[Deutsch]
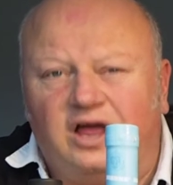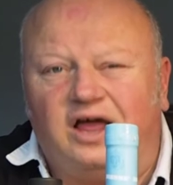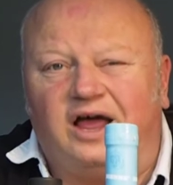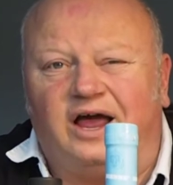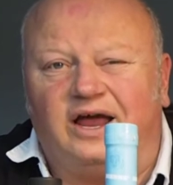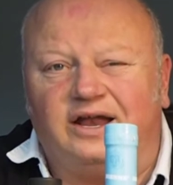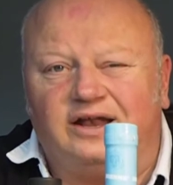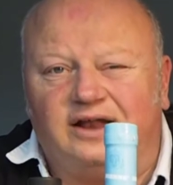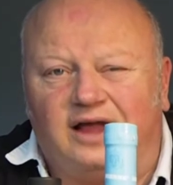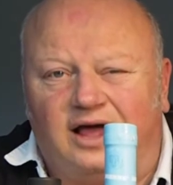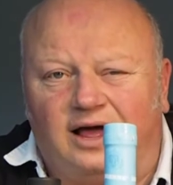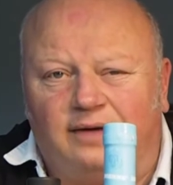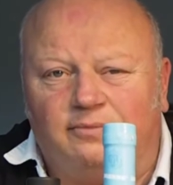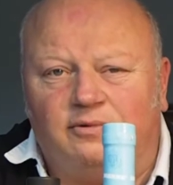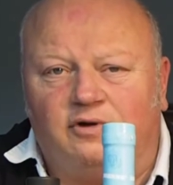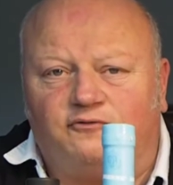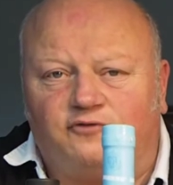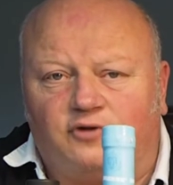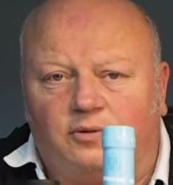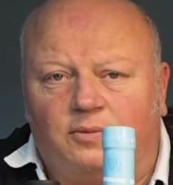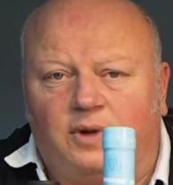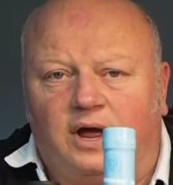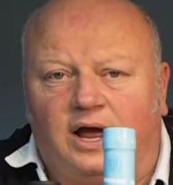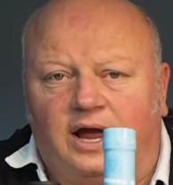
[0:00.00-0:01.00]
ein Hammer
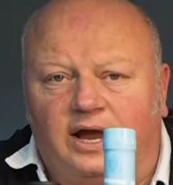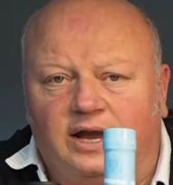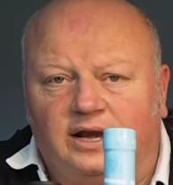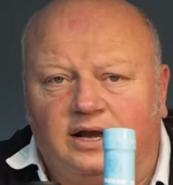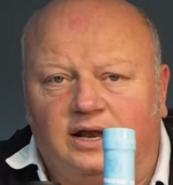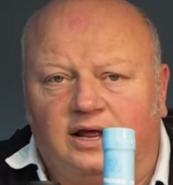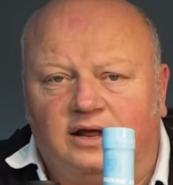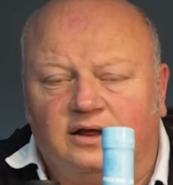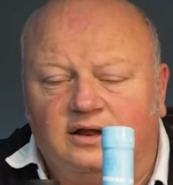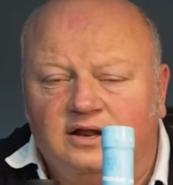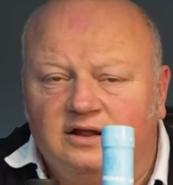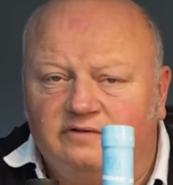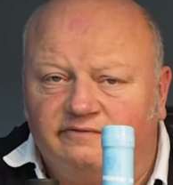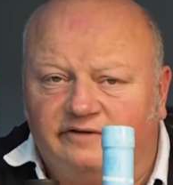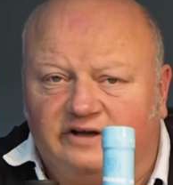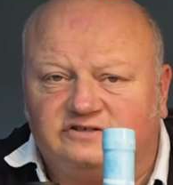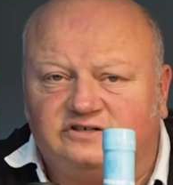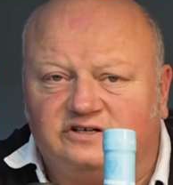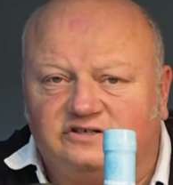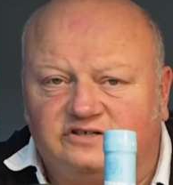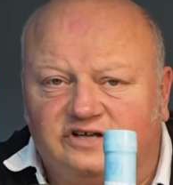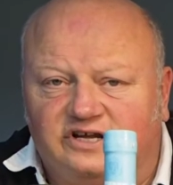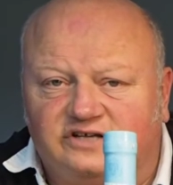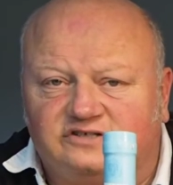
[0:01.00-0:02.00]
from Isla. Was
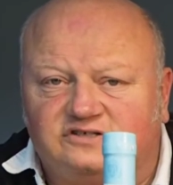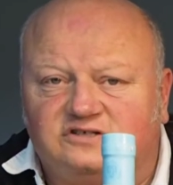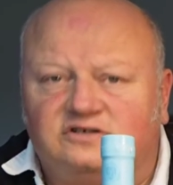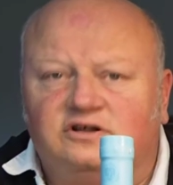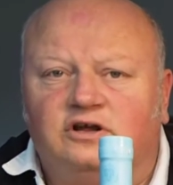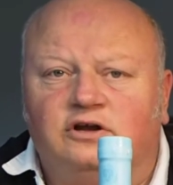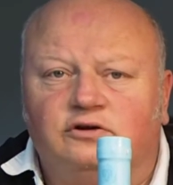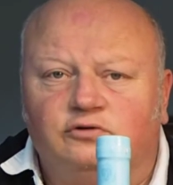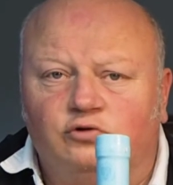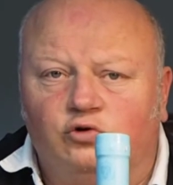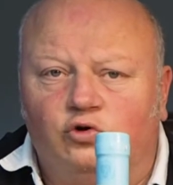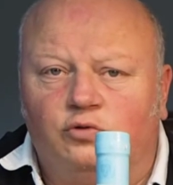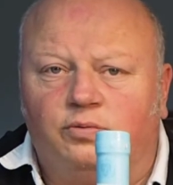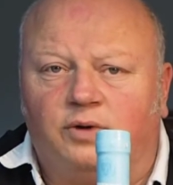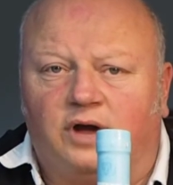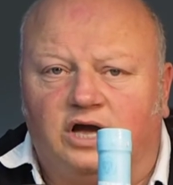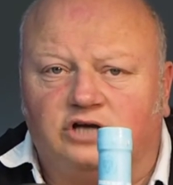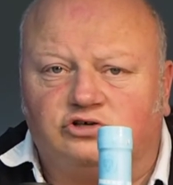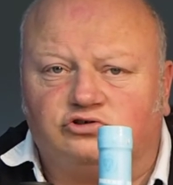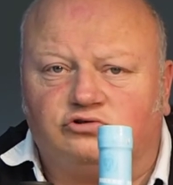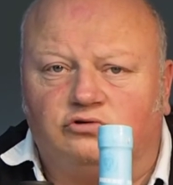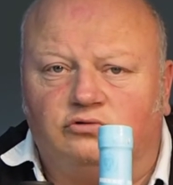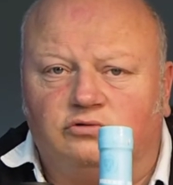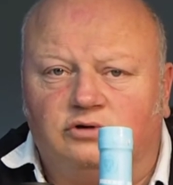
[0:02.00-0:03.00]
es ist, eine
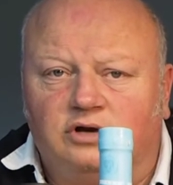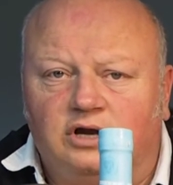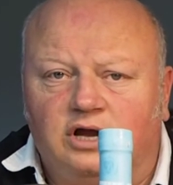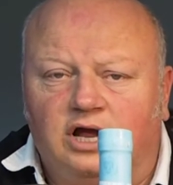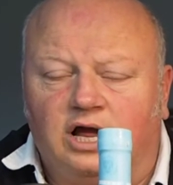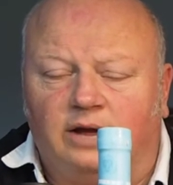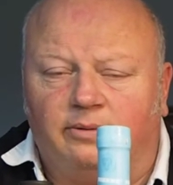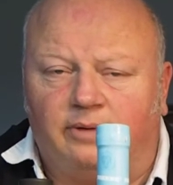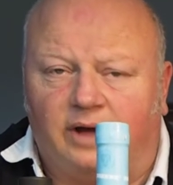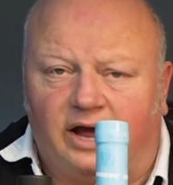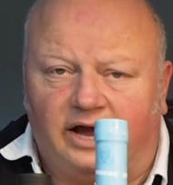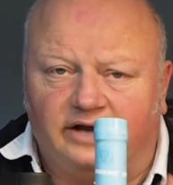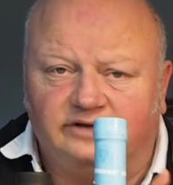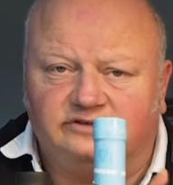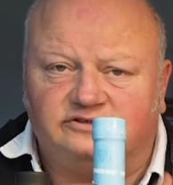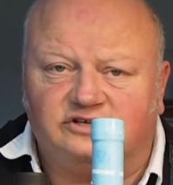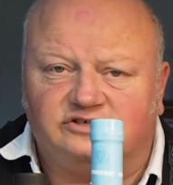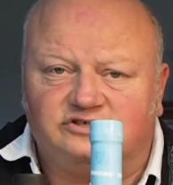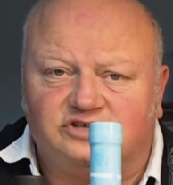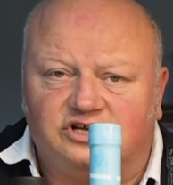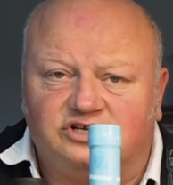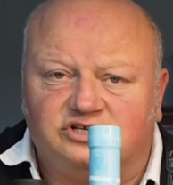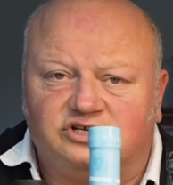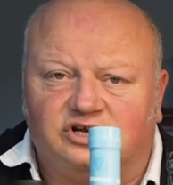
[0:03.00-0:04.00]
Überraschung. Aber eins
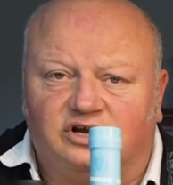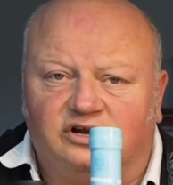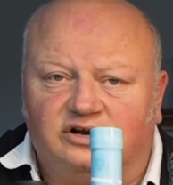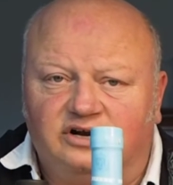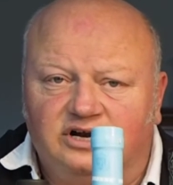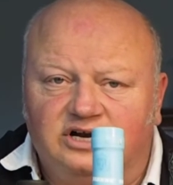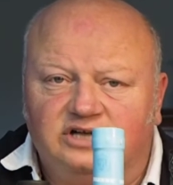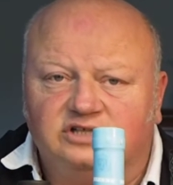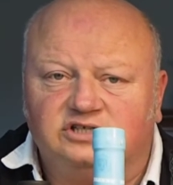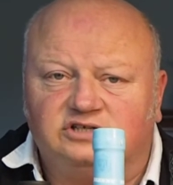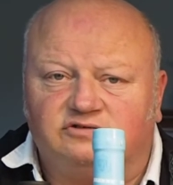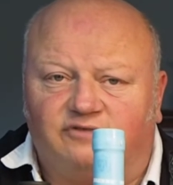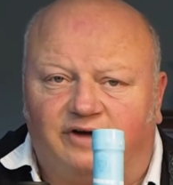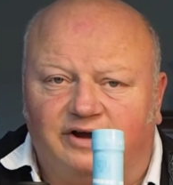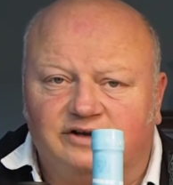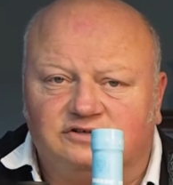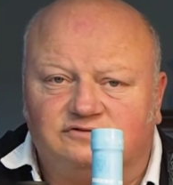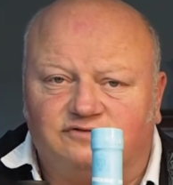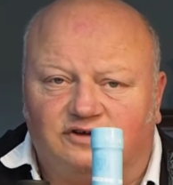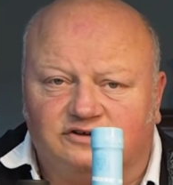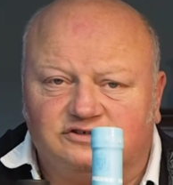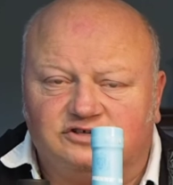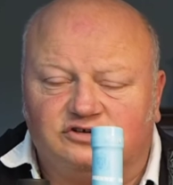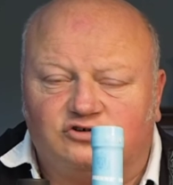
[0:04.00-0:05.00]
ist sicher,
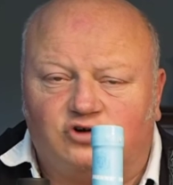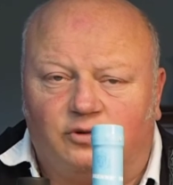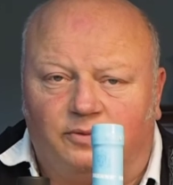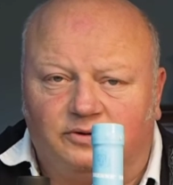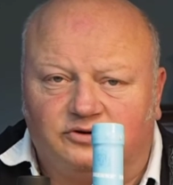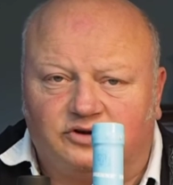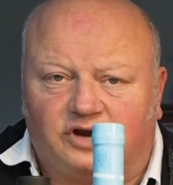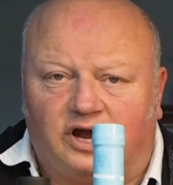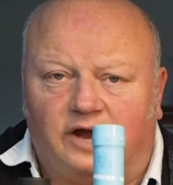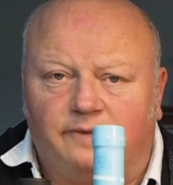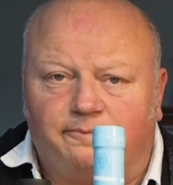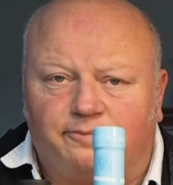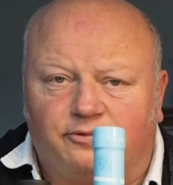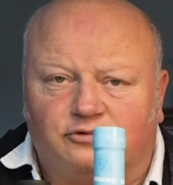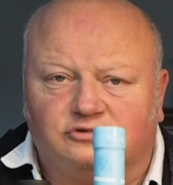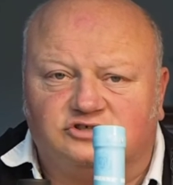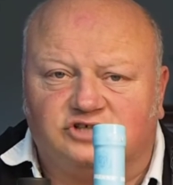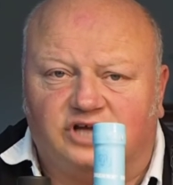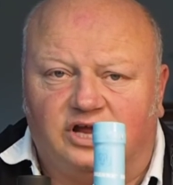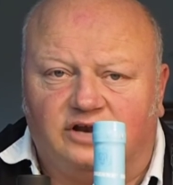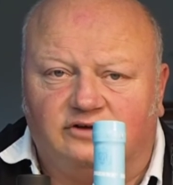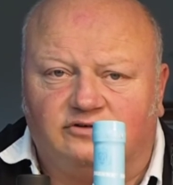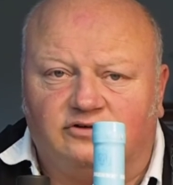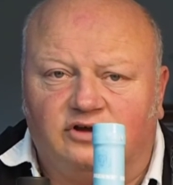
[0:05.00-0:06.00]

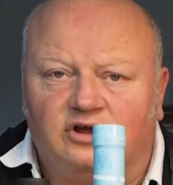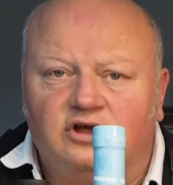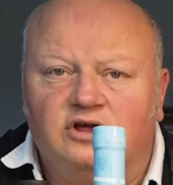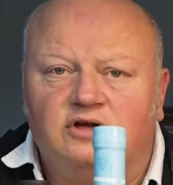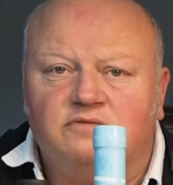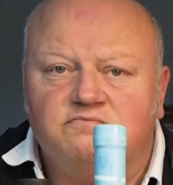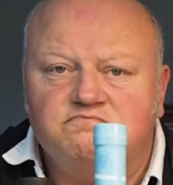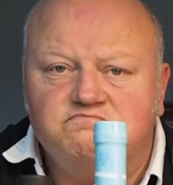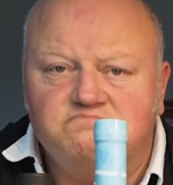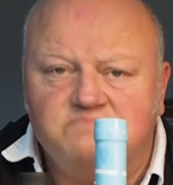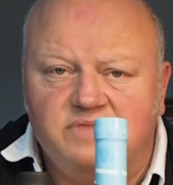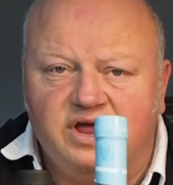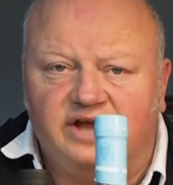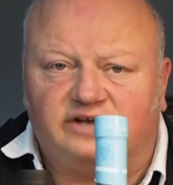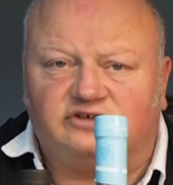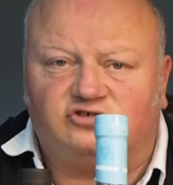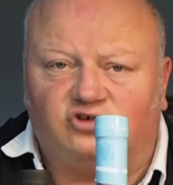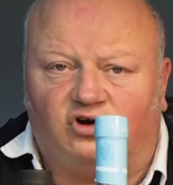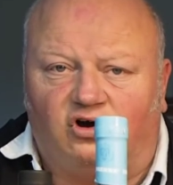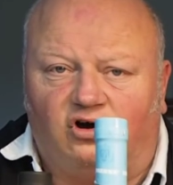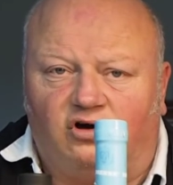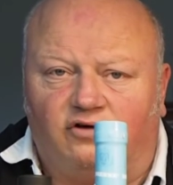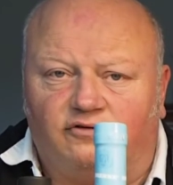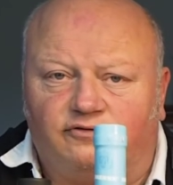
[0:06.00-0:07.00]
22,3% mit
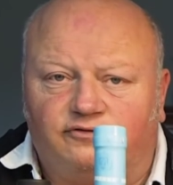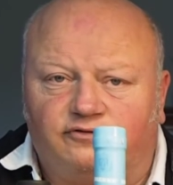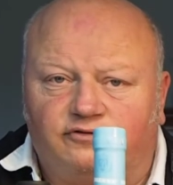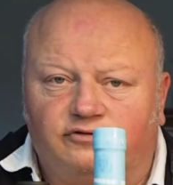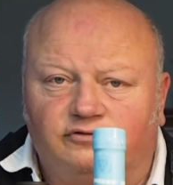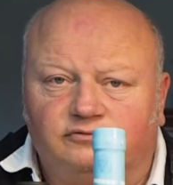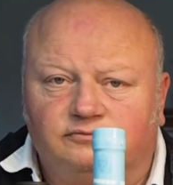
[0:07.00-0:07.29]
Torf.